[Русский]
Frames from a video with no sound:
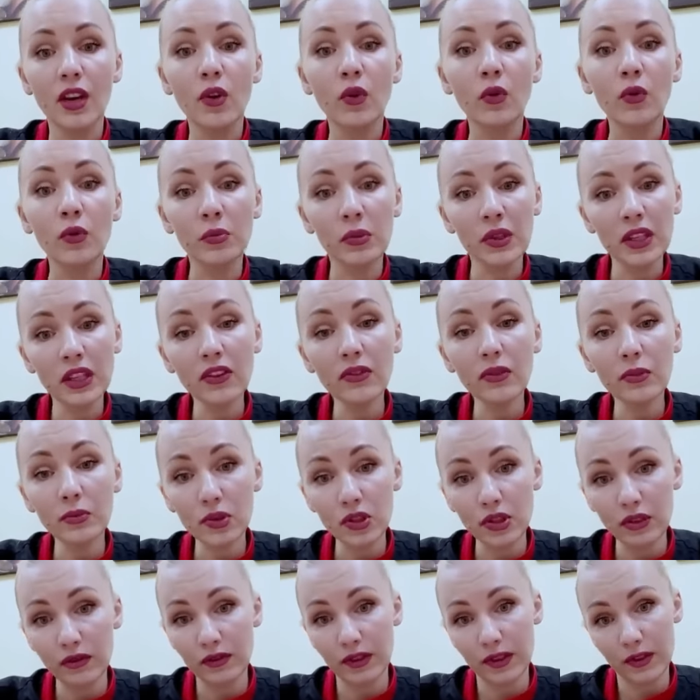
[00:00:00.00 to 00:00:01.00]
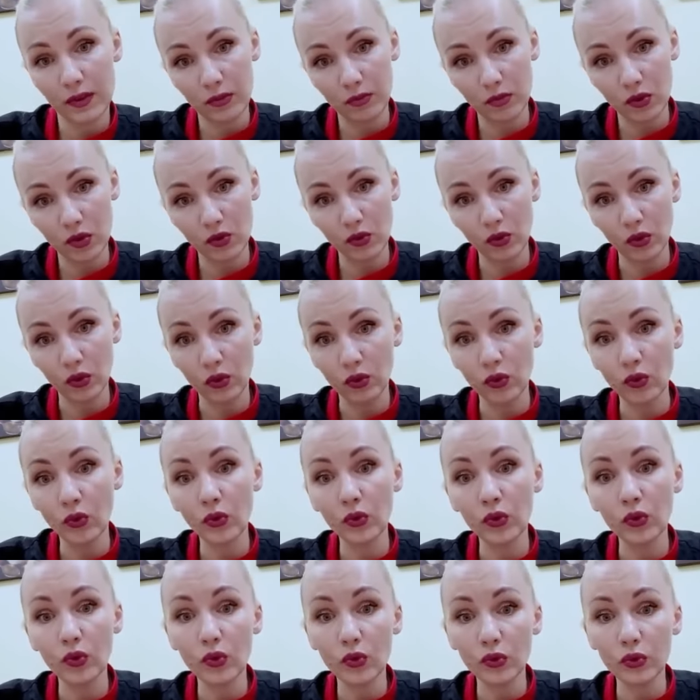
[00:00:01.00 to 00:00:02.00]
У меня вообще 800, но
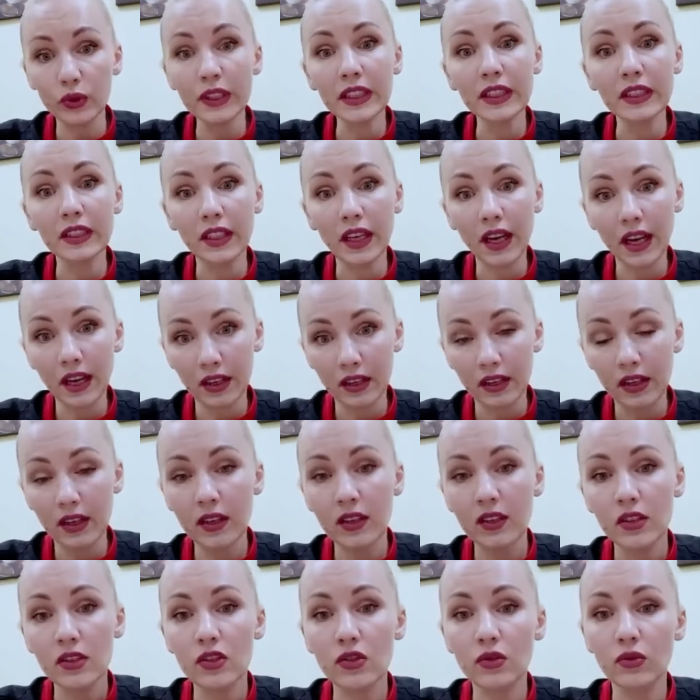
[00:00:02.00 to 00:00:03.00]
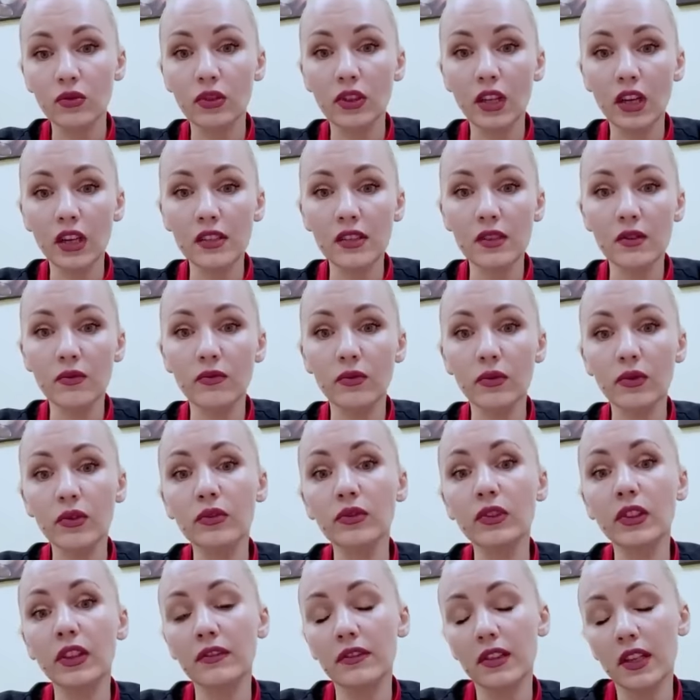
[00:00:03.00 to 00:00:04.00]
он крутит так, что даст фору,
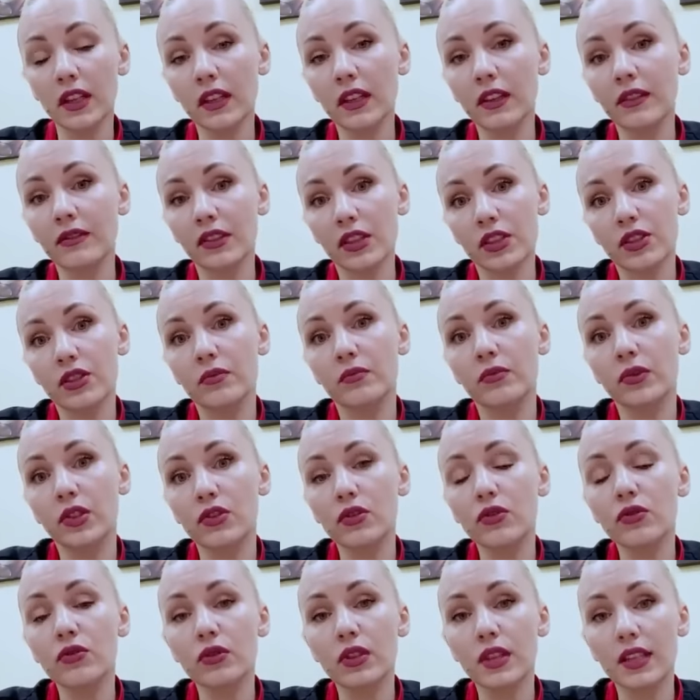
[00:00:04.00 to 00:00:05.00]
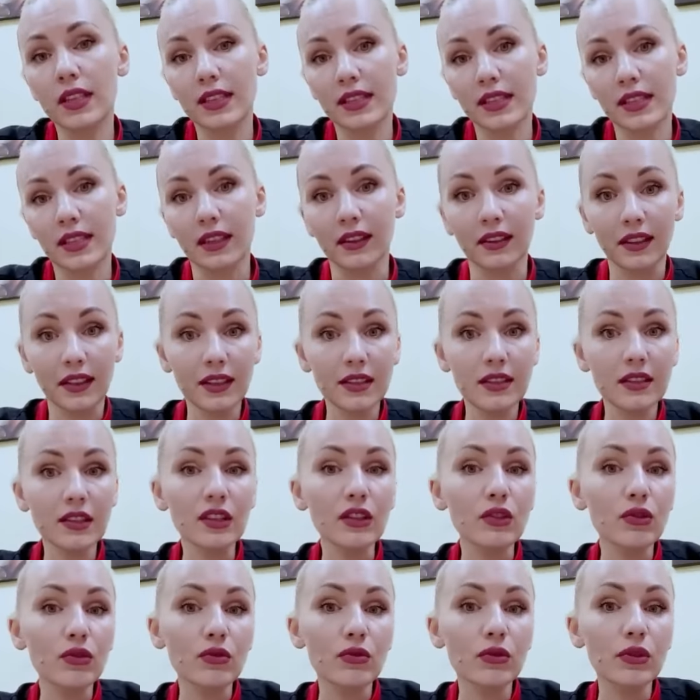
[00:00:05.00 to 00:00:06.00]
наверное, вашим 1300. Есть
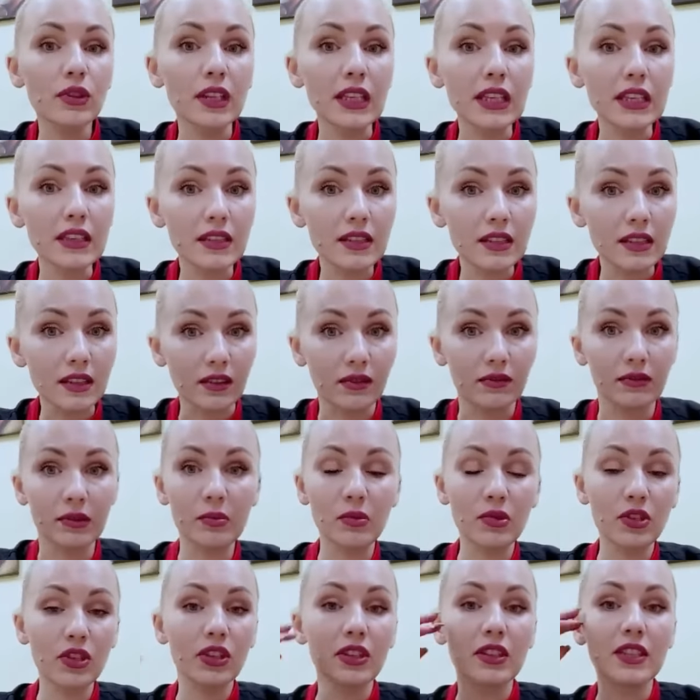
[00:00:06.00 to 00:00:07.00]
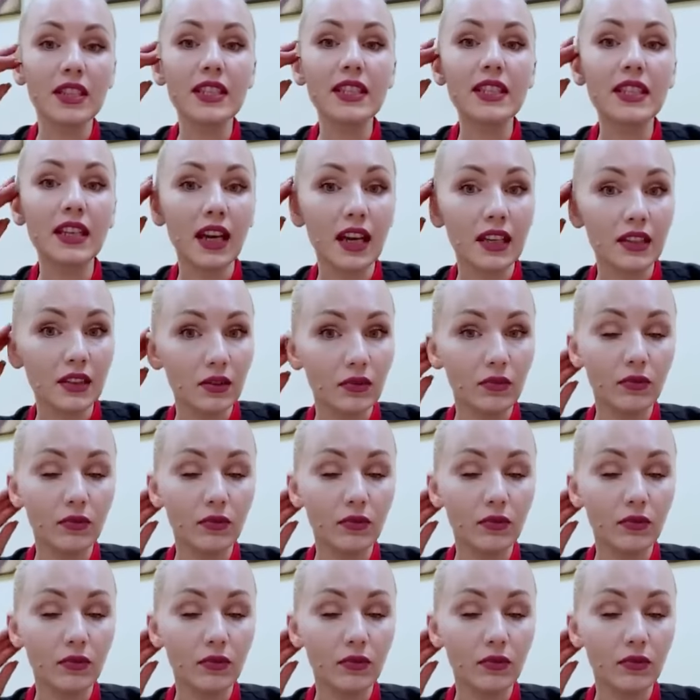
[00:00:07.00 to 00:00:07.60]
1300, вообще не тянет.